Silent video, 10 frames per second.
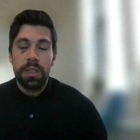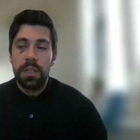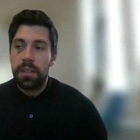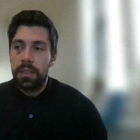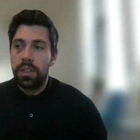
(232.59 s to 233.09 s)
und
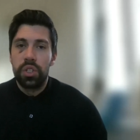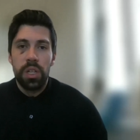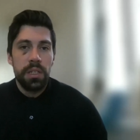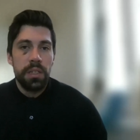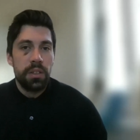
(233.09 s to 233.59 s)
dann sagt, jetzt
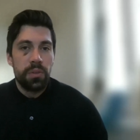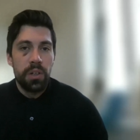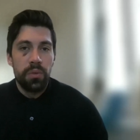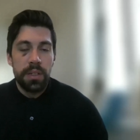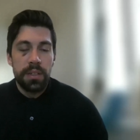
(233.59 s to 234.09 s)
stell dich nicht so
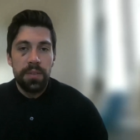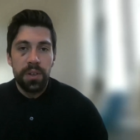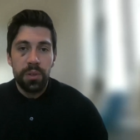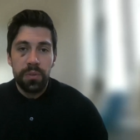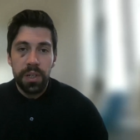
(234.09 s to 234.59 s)
an, du hast es
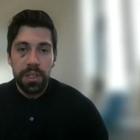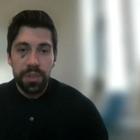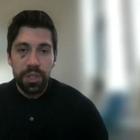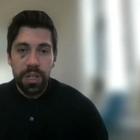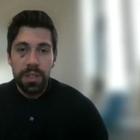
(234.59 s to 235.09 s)
einfach nur falsch
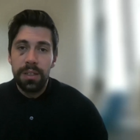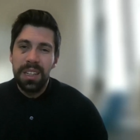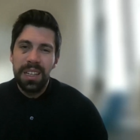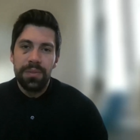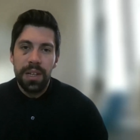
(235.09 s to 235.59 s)
verstanden.
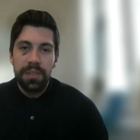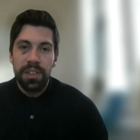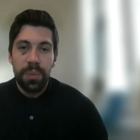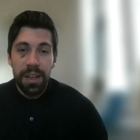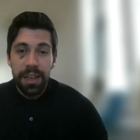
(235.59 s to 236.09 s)
Nein, wenn
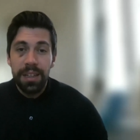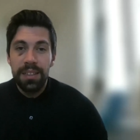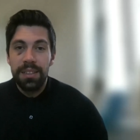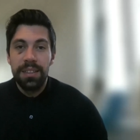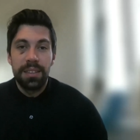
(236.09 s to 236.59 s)
etwas
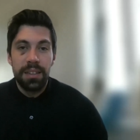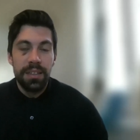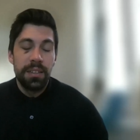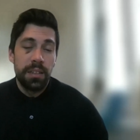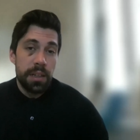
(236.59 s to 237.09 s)
beleidigend ist, dann
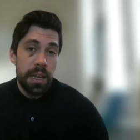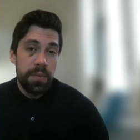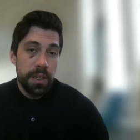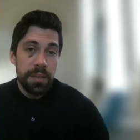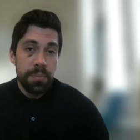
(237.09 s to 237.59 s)
ist es halt
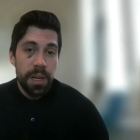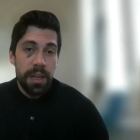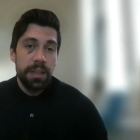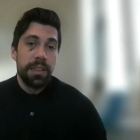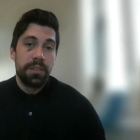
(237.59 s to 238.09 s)
einfach eben
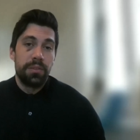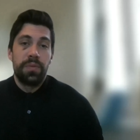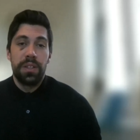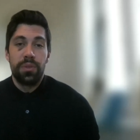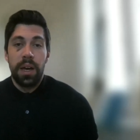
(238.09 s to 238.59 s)
beleidigend. Und
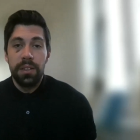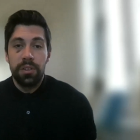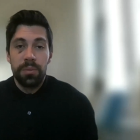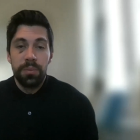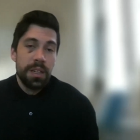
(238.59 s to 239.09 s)
wenn es so
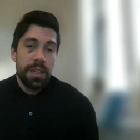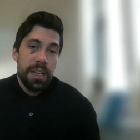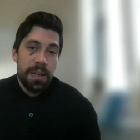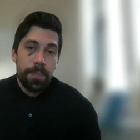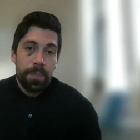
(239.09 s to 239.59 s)
ankommt,
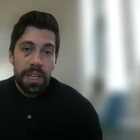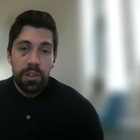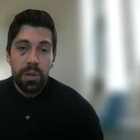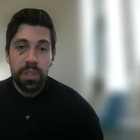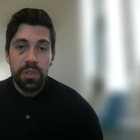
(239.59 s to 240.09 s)
dann
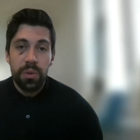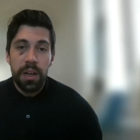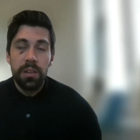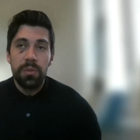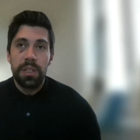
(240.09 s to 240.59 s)
kommt es so
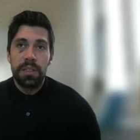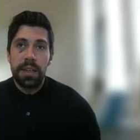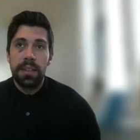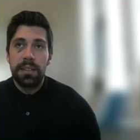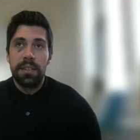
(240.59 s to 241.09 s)
an und das
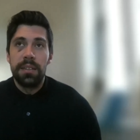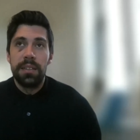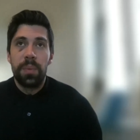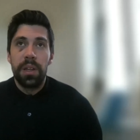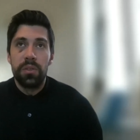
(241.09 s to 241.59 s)
heißt, dass
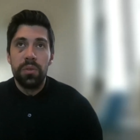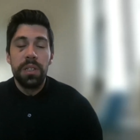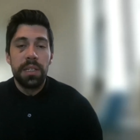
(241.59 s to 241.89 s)
diese Person